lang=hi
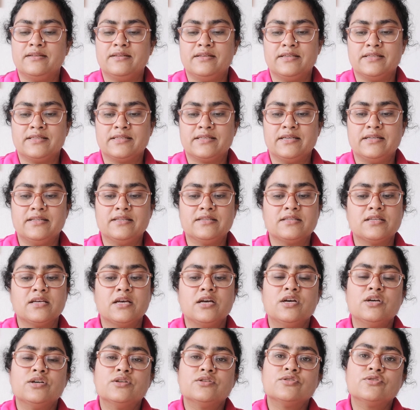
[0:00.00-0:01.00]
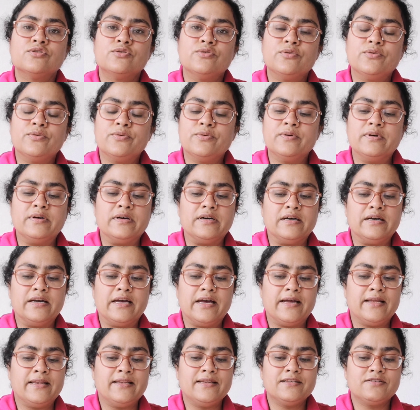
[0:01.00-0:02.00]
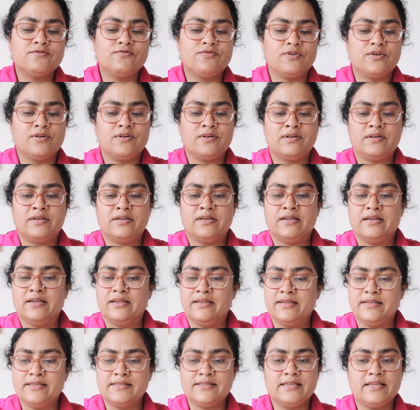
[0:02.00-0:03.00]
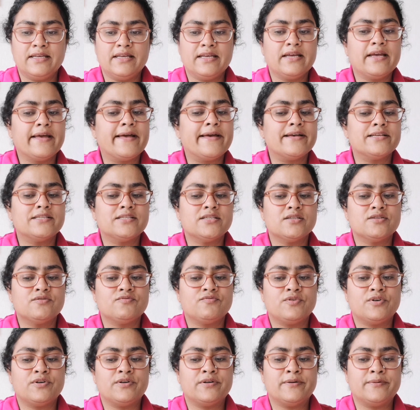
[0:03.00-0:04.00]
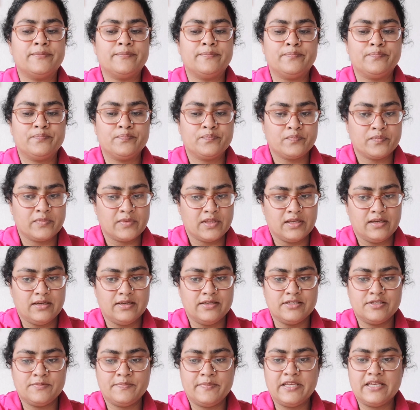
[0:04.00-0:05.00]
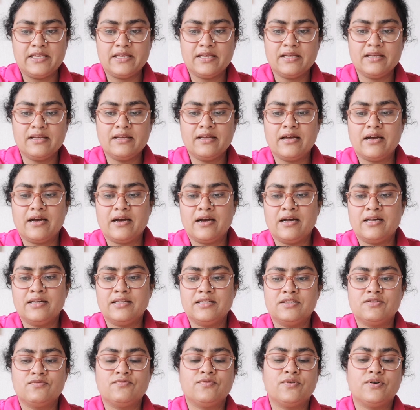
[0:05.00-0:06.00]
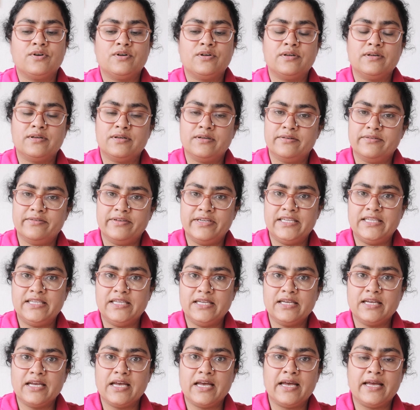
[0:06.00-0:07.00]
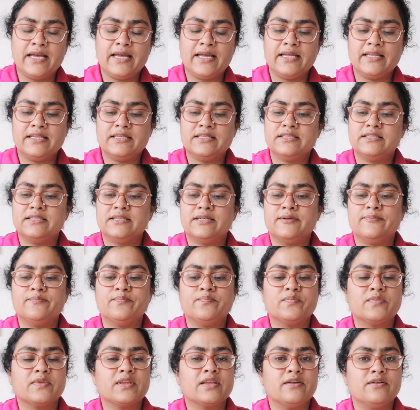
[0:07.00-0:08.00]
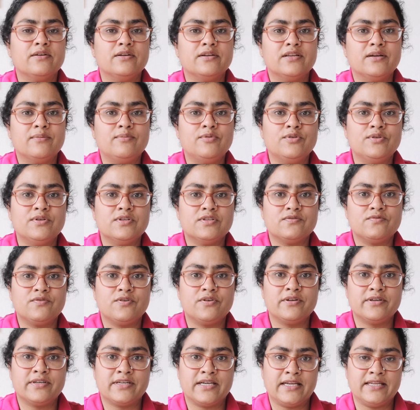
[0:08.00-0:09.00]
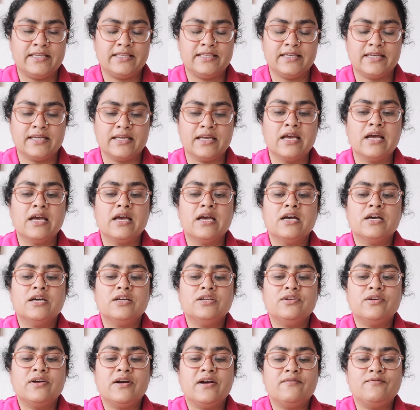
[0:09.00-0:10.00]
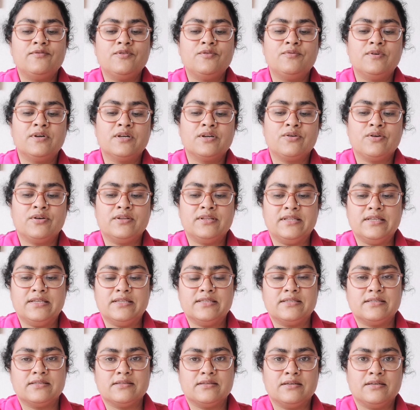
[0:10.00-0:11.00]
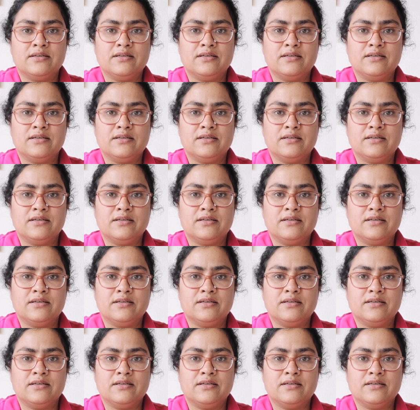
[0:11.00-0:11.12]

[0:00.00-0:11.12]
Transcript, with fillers: है स्किल्स सो एल इज़ फॉर लिसनिंग एस इज़ फॉर स्पीकिंग आर इज़ फॉर रीडिंग एंड डब्ल्यू इज़ फॉर राइटिंग यू हैव टू वर्क ऑन दीज